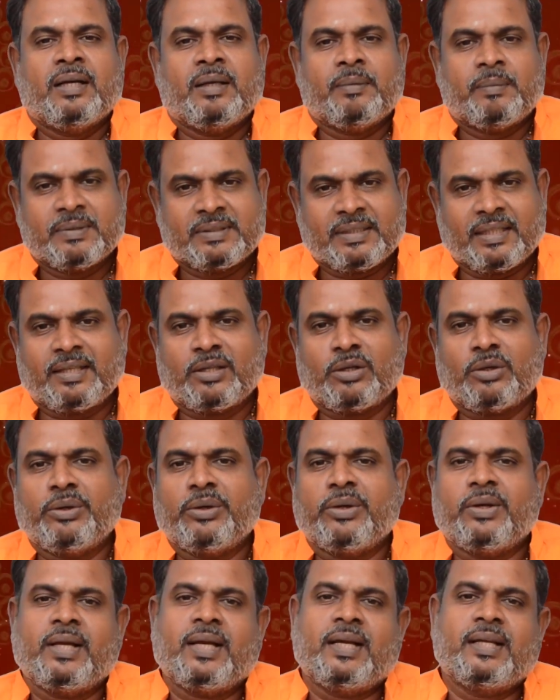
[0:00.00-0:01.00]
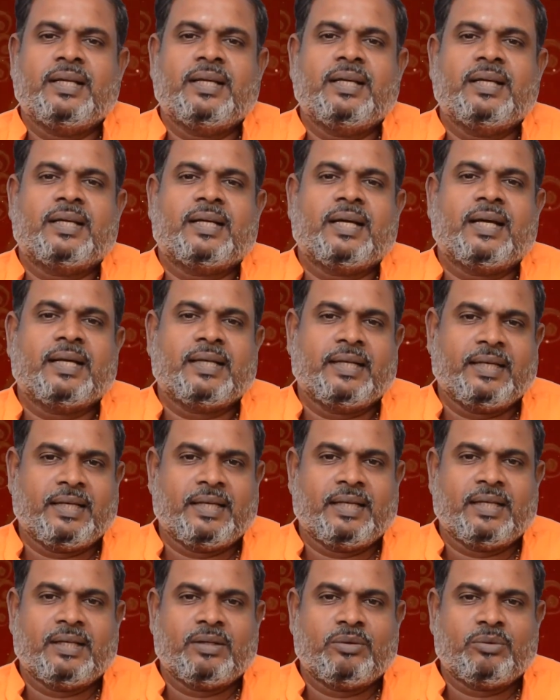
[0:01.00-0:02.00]
இப்போ சர்க்கரை நோயாளிகளுக்காக
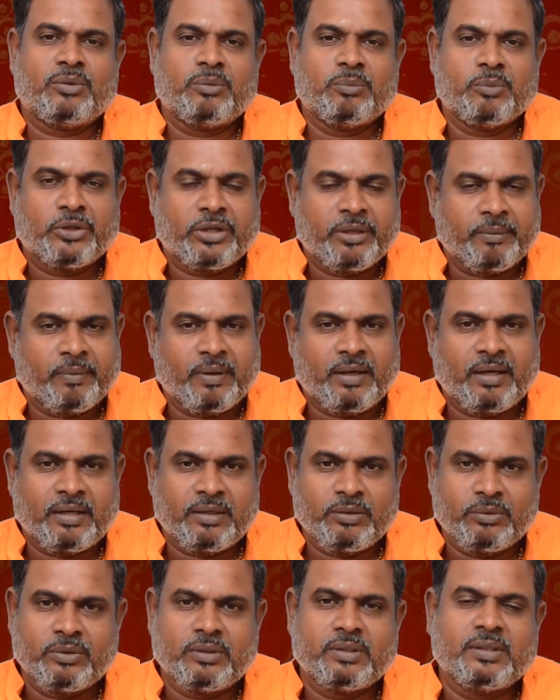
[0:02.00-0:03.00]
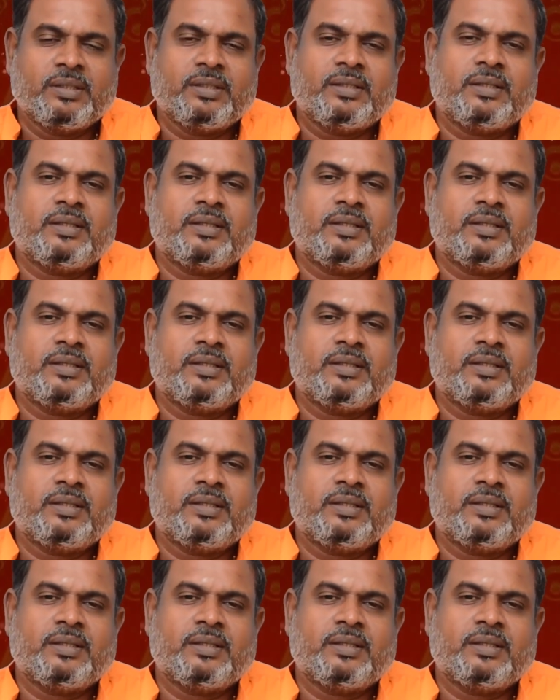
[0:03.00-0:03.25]
ஒரு முக்கியமான ஒரு